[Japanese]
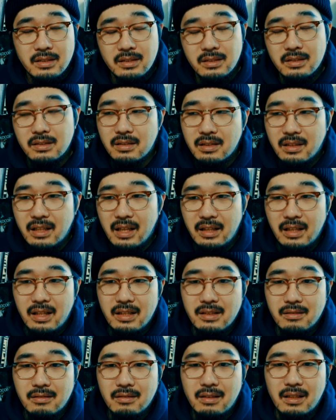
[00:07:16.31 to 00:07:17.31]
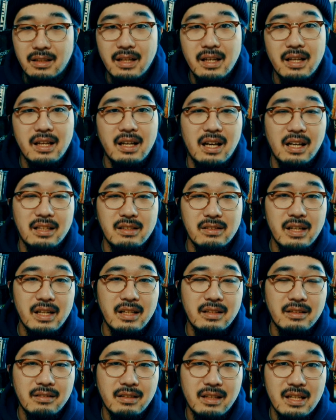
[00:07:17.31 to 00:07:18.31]
うん、スキャナーズとかね、あの
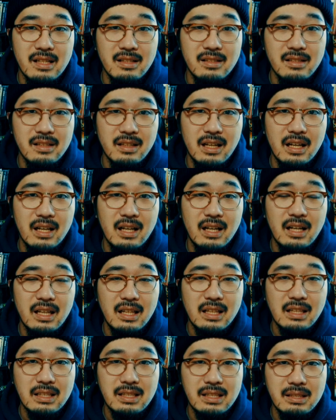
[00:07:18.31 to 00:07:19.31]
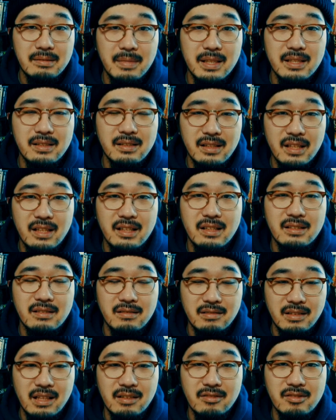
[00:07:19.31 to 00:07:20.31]
辺の感じがしますね。
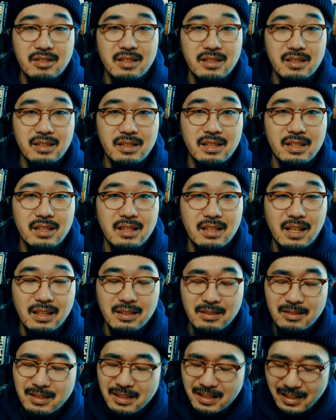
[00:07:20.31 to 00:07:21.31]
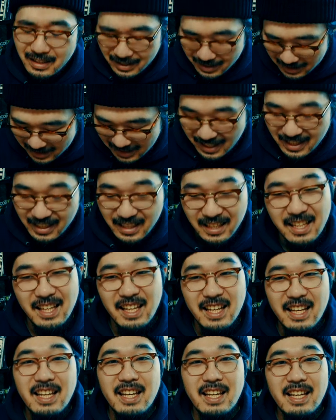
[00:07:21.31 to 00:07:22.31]
それ楽しい楽しい、は
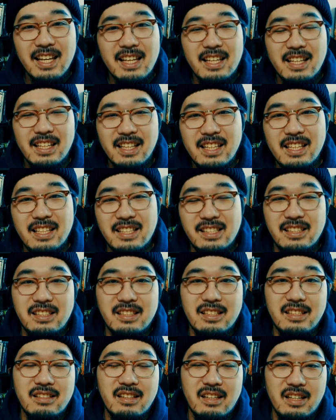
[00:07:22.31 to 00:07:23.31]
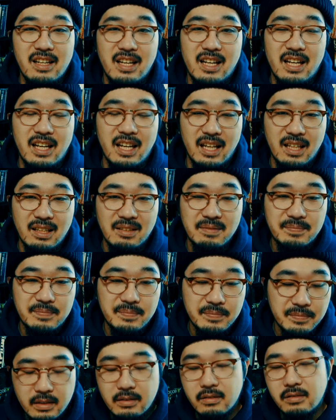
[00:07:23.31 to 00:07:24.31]
い、いいシーンでしたね。はい。
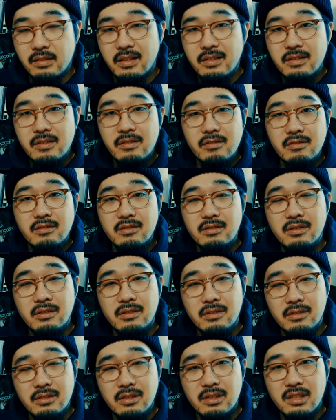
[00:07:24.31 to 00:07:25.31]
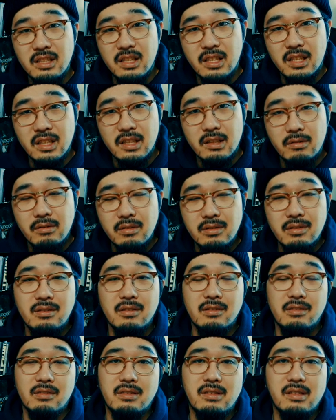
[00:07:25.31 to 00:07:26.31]
あと接続するシーン、
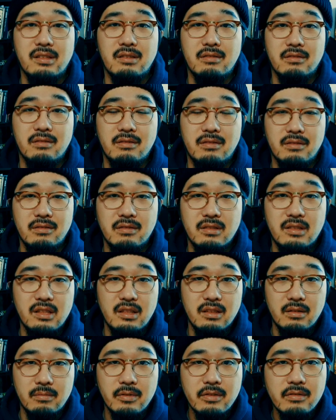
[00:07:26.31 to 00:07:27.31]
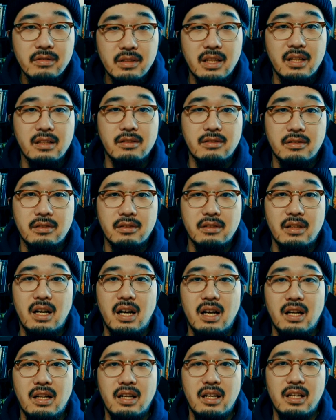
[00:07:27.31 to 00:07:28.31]
ホストと接続するシーンのモンタージュ、
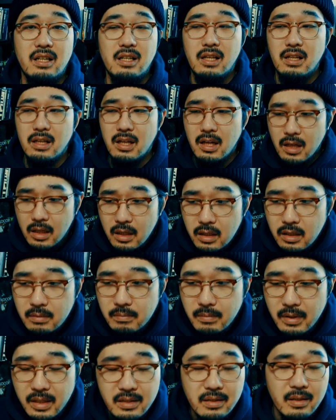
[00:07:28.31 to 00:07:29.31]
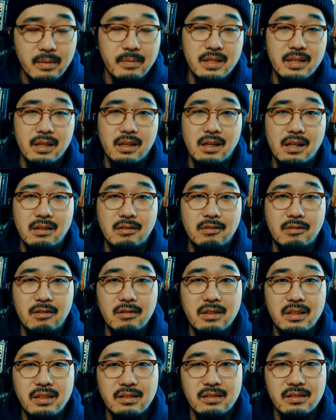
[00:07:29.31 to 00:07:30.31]
あれがねめちゃめちゃかっ
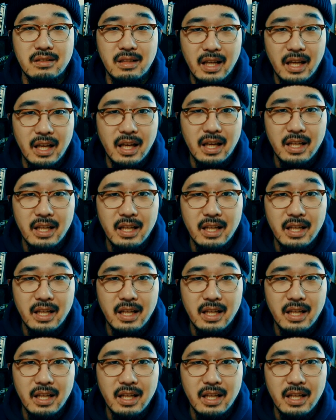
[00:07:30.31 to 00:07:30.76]
こいいっすね。